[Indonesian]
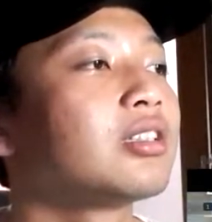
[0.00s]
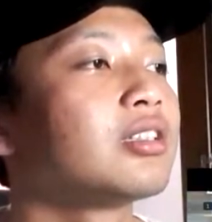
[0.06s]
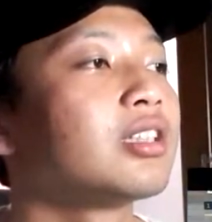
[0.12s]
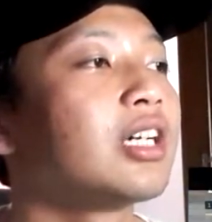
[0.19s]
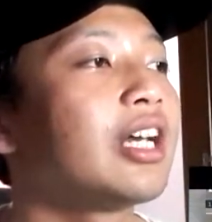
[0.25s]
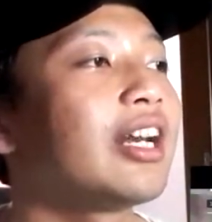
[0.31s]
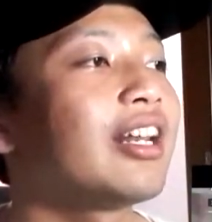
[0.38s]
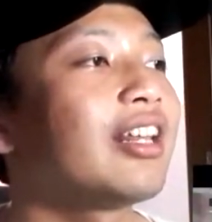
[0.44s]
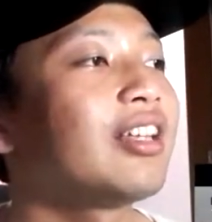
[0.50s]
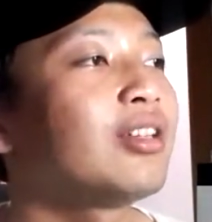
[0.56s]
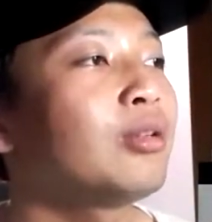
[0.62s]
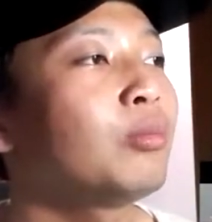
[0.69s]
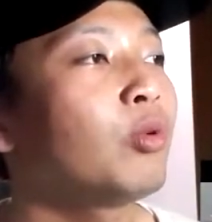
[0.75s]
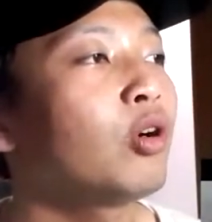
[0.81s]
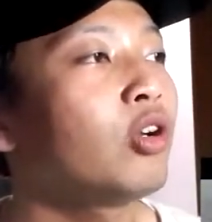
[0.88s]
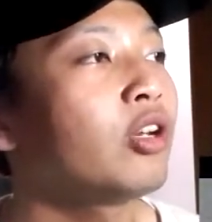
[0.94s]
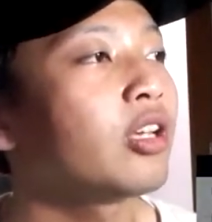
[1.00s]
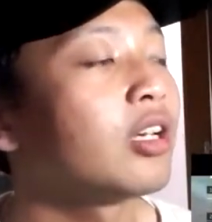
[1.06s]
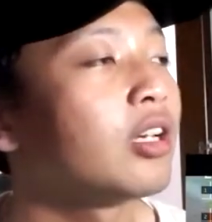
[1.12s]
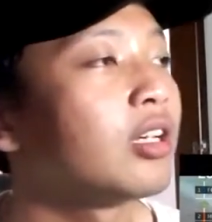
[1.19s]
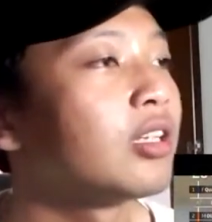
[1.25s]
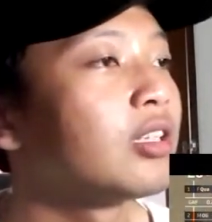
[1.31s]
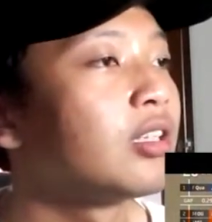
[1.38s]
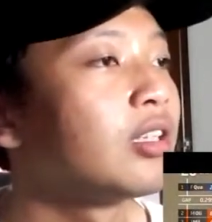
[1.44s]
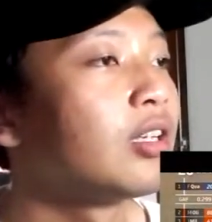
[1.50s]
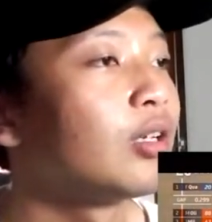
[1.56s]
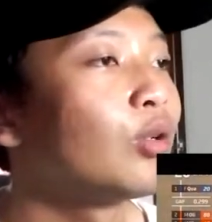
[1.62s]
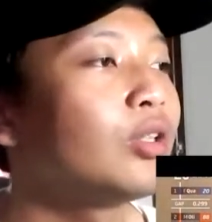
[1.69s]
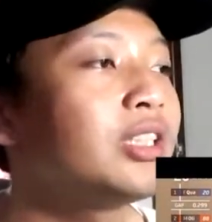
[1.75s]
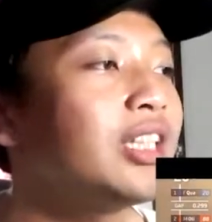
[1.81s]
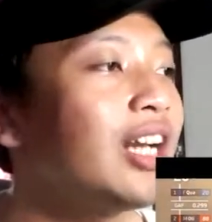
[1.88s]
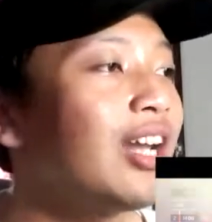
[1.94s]
ngeri gitu boy
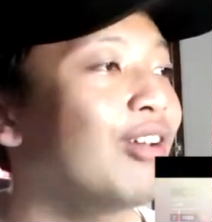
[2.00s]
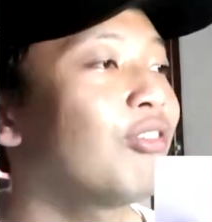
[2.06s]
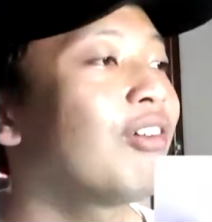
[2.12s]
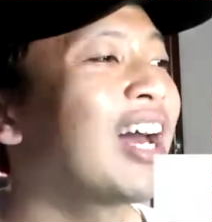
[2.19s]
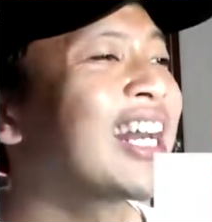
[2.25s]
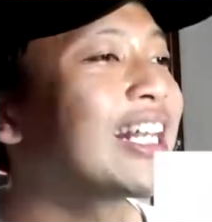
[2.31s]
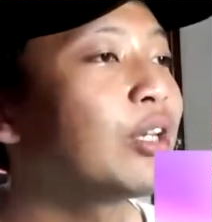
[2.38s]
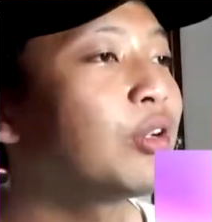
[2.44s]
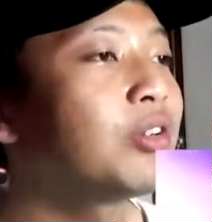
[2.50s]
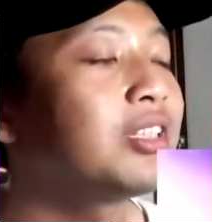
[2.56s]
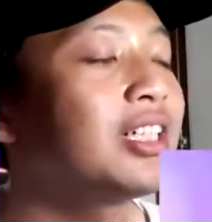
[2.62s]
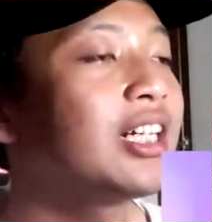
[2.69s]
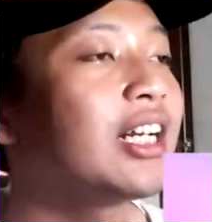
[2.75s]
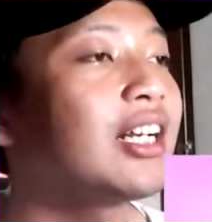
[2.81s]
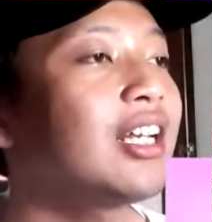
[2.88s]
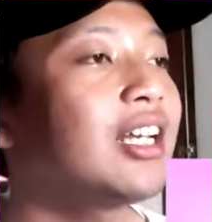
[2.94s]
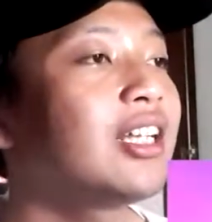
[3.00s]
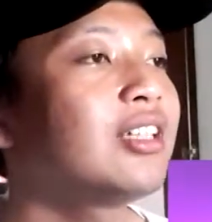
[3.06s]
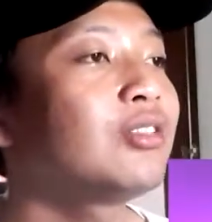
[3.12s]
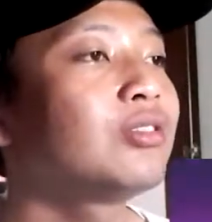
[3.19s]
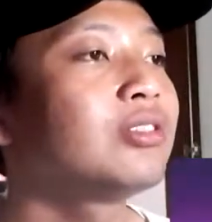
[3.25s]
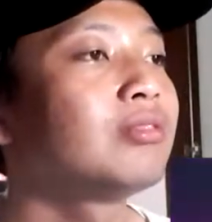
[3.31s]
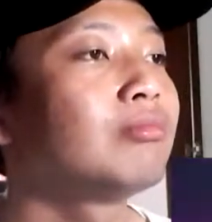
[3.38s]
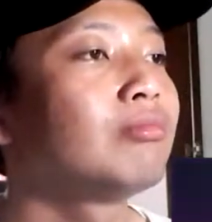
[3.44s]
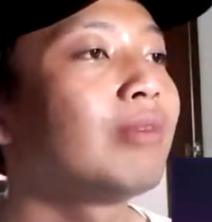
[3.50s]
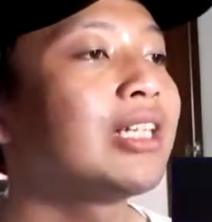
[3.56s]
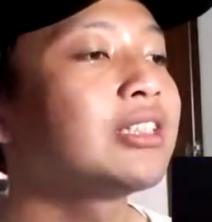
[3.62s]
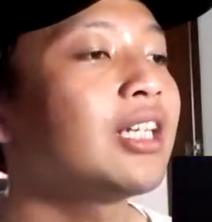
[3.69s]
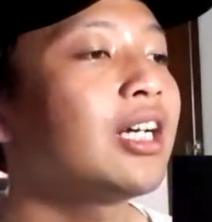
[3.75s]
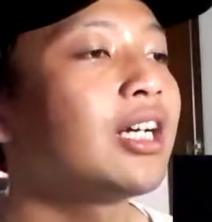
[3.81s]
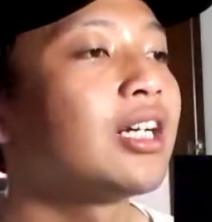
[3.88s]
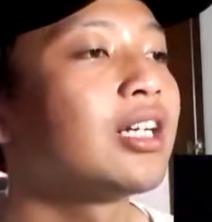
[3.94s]
gue aja naik vario aja ngeri aja
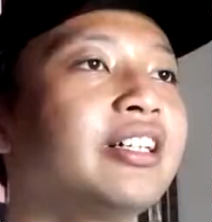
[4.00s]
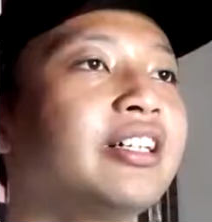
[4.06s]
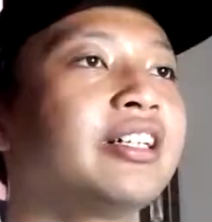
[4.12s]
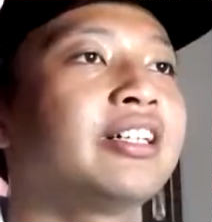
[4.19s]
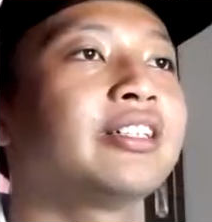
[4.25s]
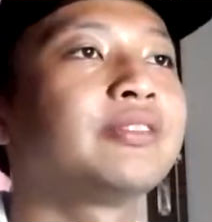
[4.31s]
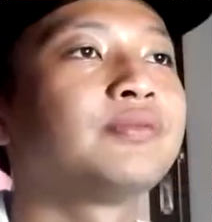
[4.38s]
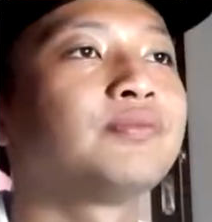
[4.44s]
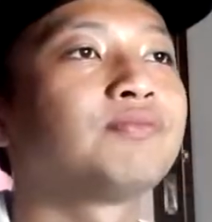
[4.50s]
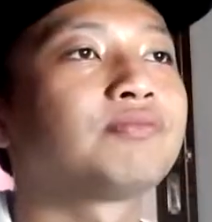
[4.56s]
basah ah